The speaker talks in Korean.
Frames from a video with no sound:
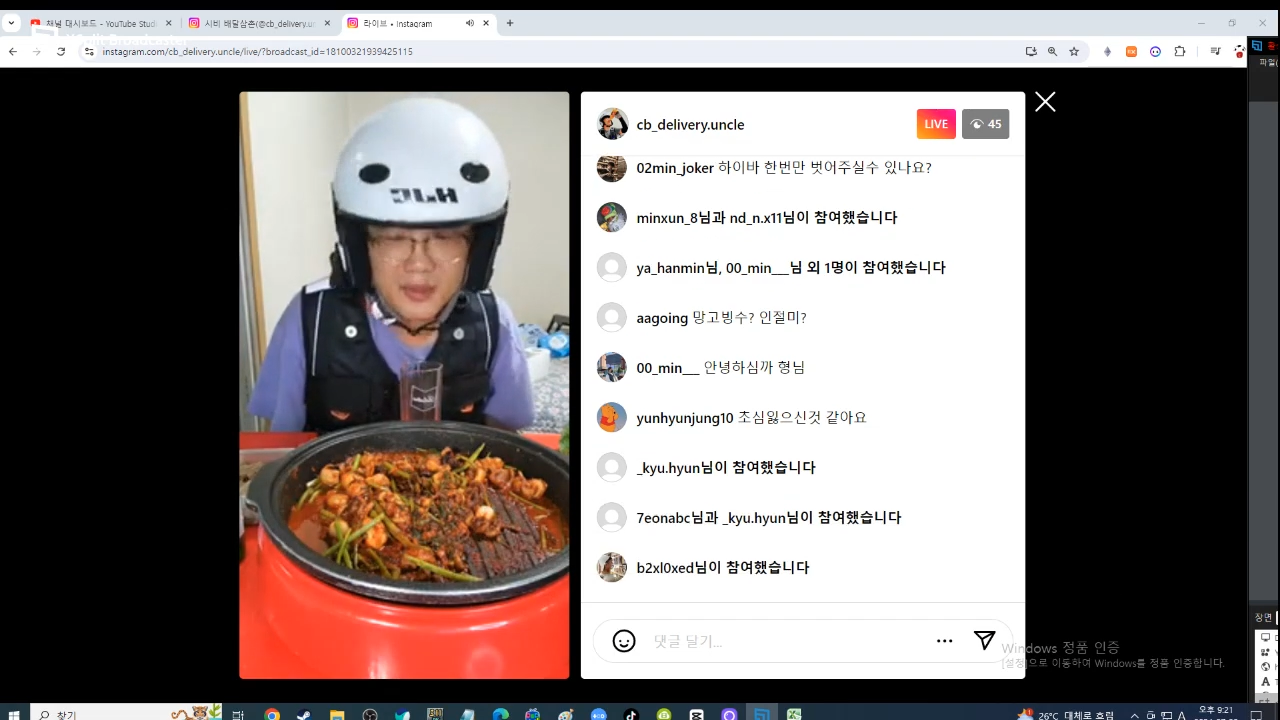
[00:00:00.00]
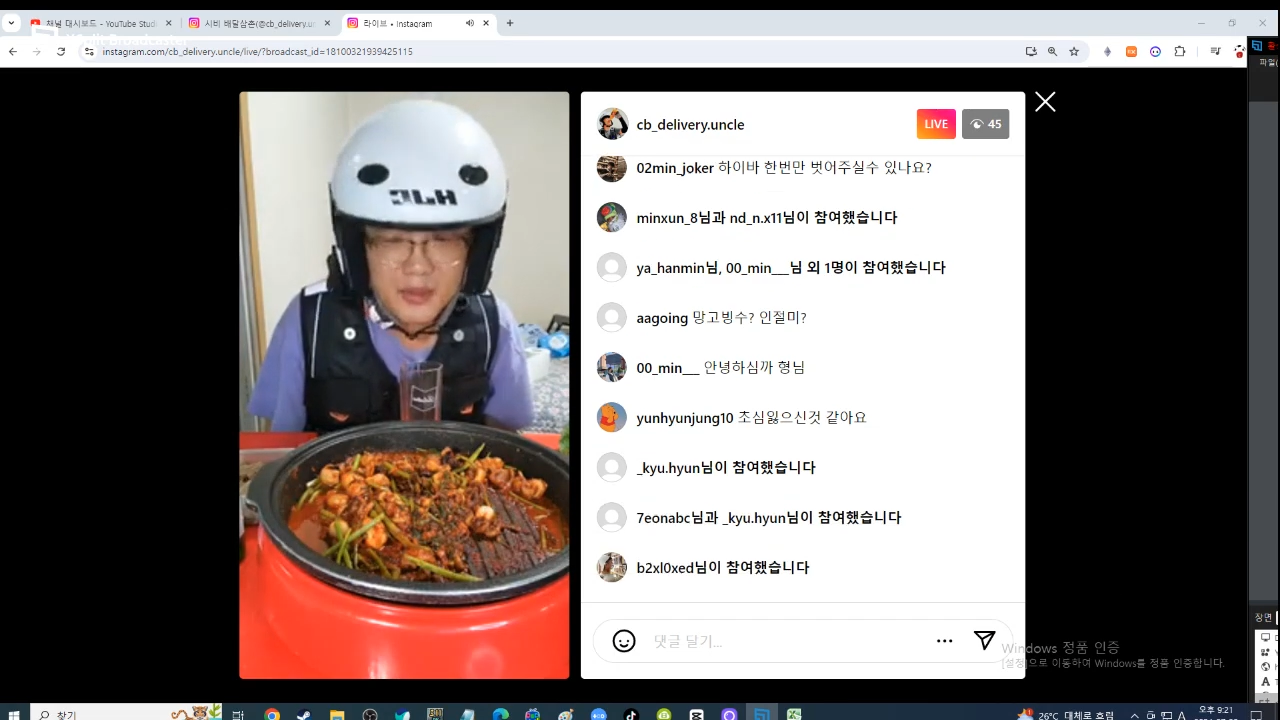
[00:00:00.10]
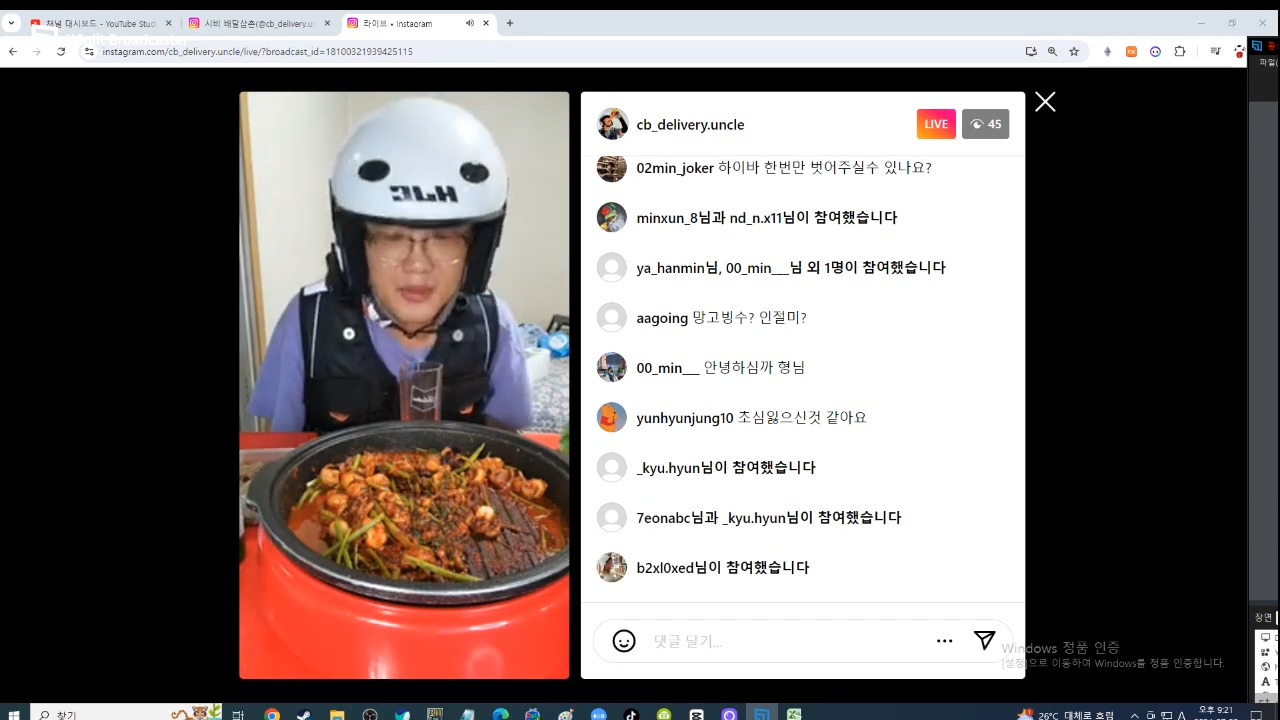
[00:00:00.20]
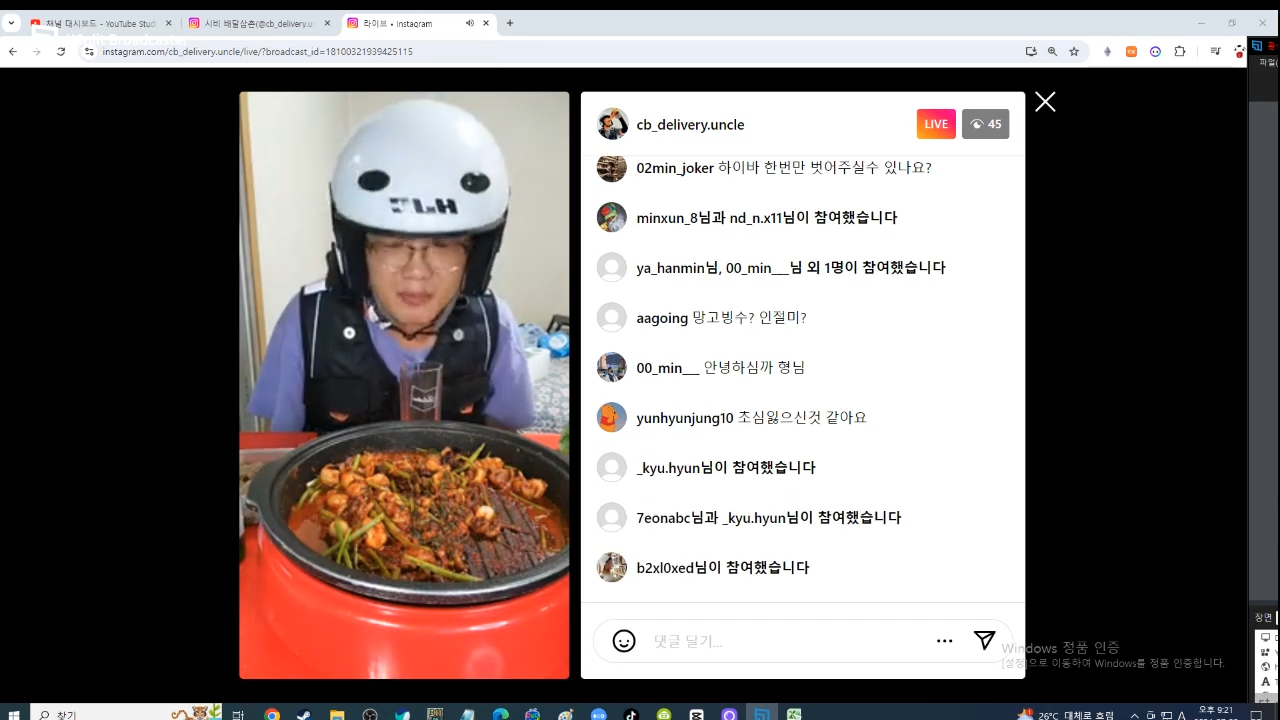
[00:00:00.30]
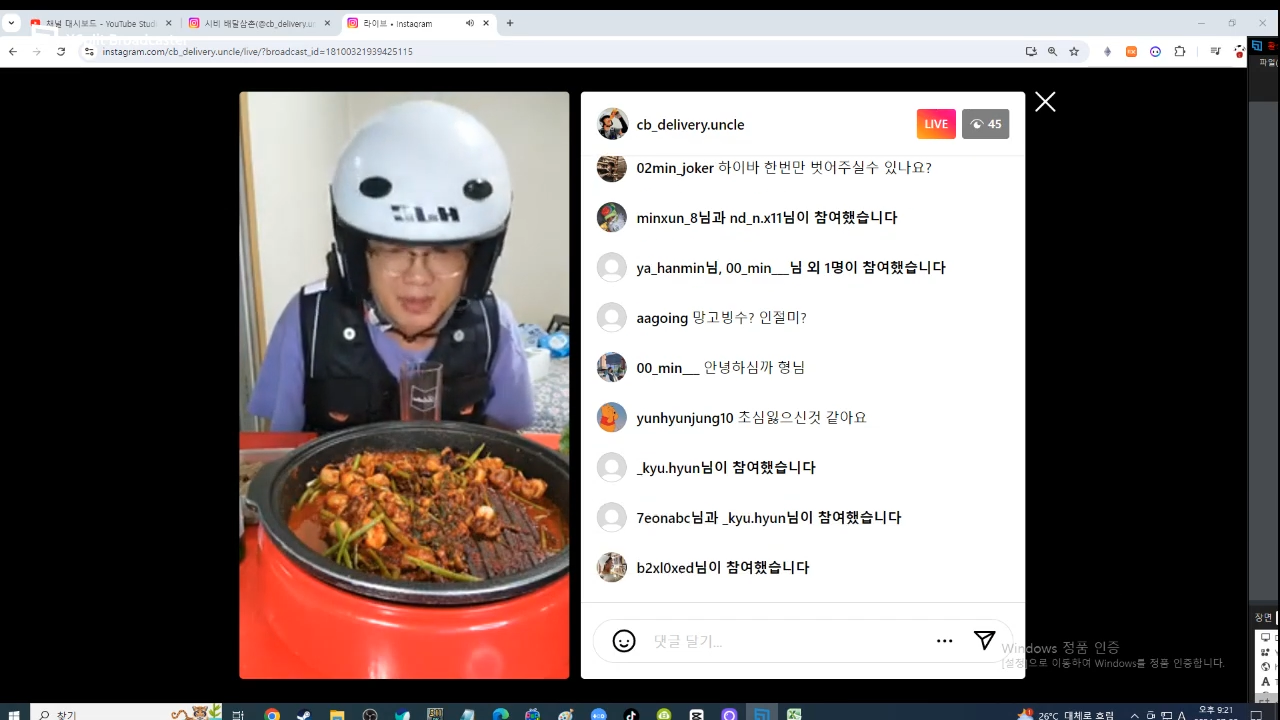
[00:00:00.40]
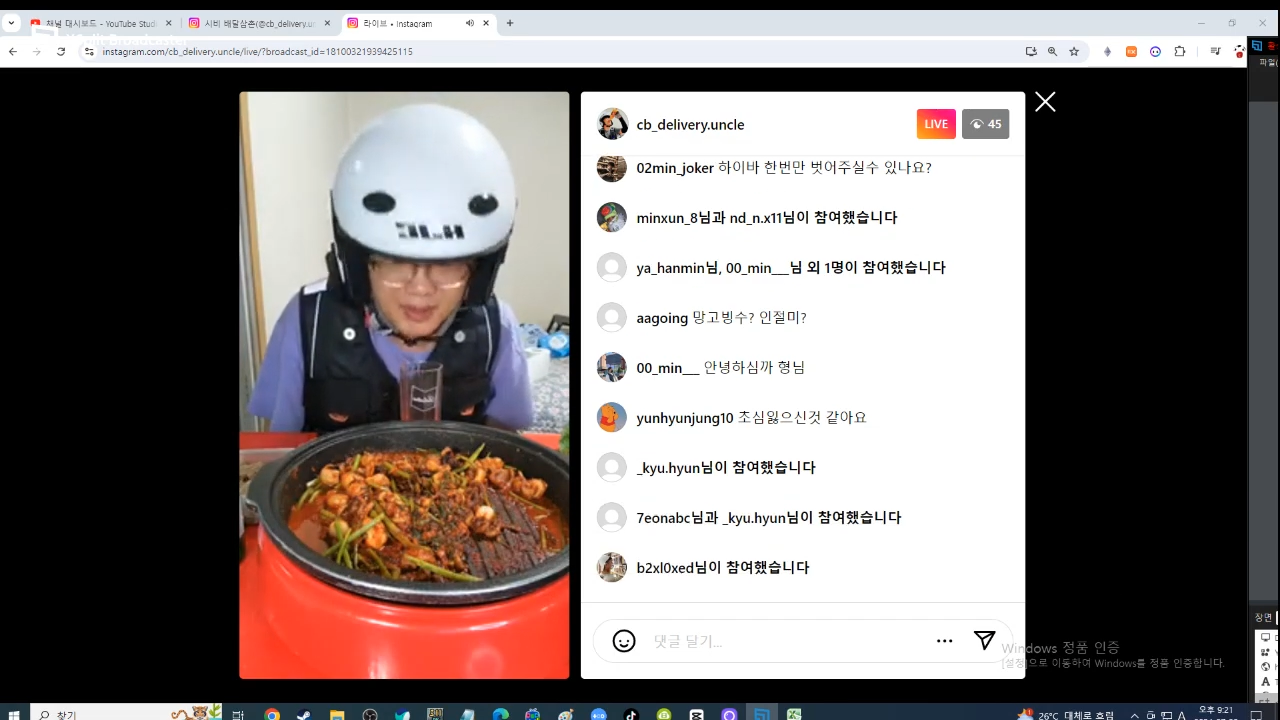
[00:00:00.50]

죄송합니다.